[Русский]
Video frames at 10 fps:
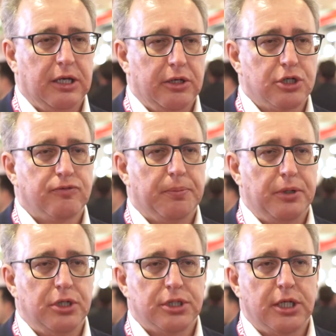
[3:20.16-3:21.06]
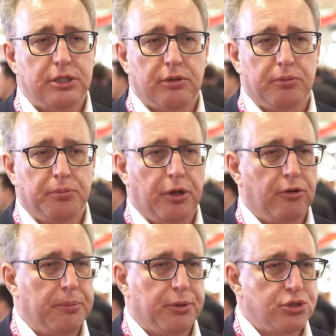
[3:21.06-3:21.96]
говоришь, вы приезжайте, вот
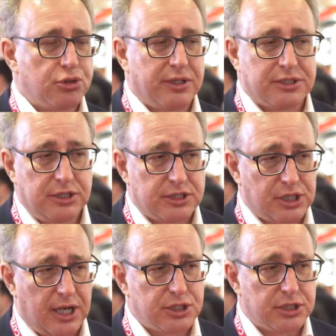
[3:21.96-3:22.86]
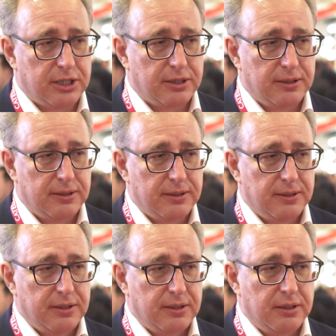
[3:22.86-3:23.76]
первый вопрос, у вас не страшно?
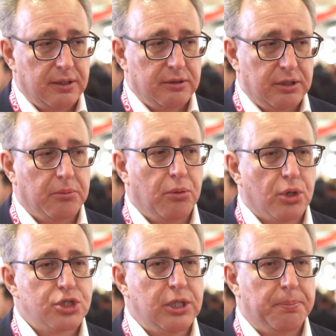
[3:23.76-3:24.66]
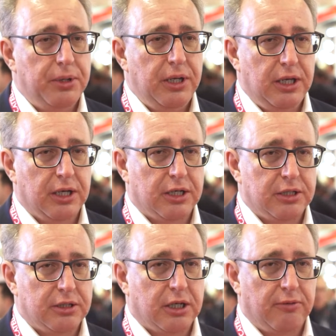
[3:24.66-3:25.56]
Да, можно приехать
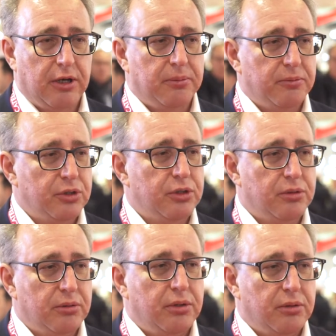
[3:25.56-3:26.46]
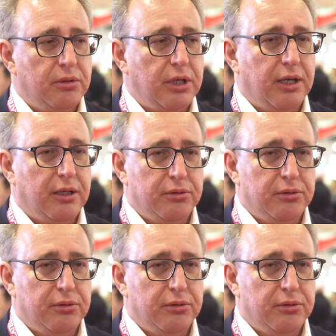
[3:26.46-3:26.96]
так к вам, вот я